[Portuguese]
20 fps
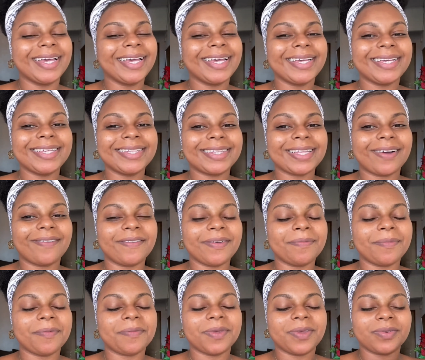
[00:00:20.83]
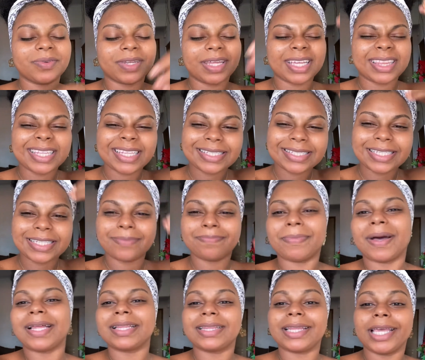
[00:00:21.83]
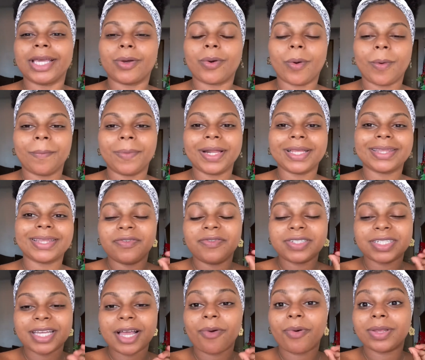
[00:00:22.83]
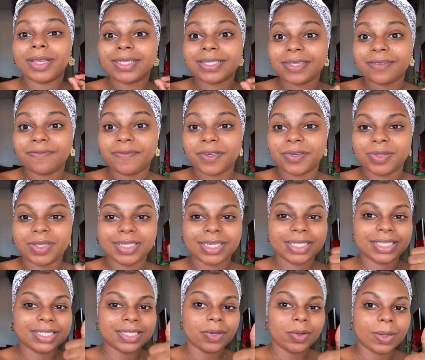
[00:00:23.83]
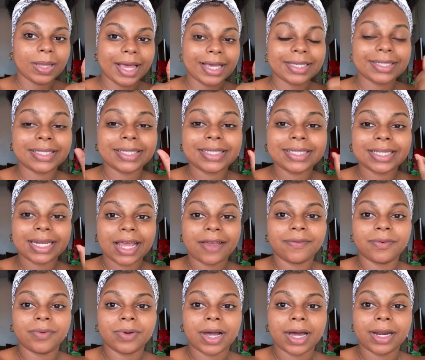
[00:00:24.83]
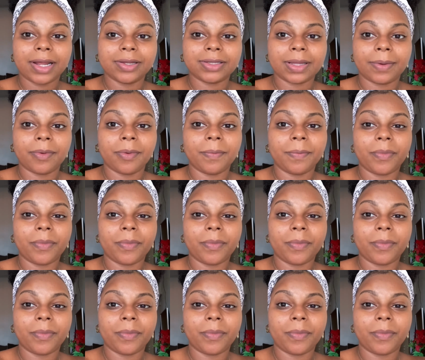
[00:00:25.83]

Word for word: Então, vem comigo, né, nesse spa day completo. Você aguarda esse vídeo, deixa seu like, se inscreve no canal, tá bom?